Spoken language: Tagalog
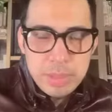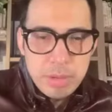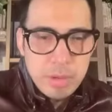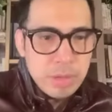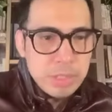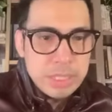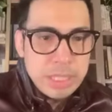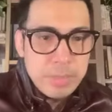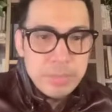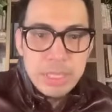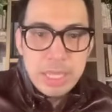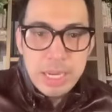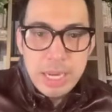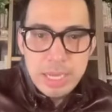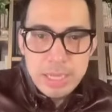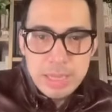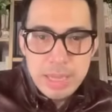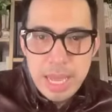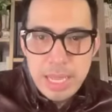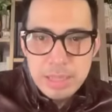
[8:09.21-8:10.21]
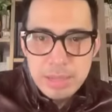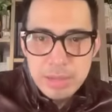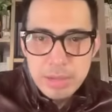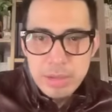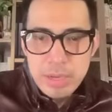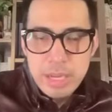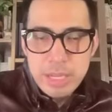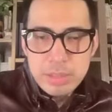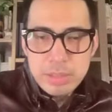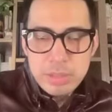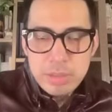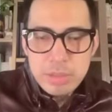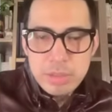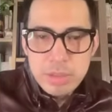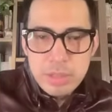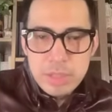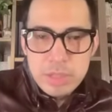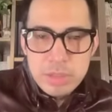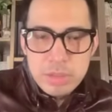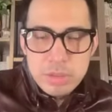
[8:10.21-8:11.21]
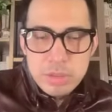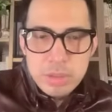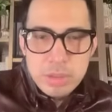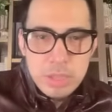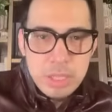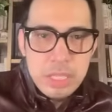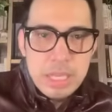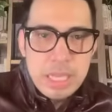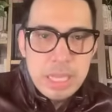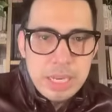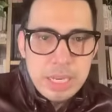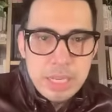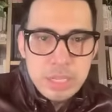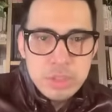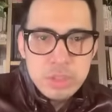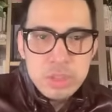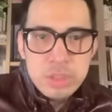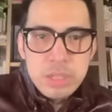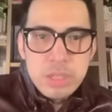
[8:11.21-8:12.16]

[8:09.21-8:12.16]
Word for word: Oh, something like that, alright? So, so in English,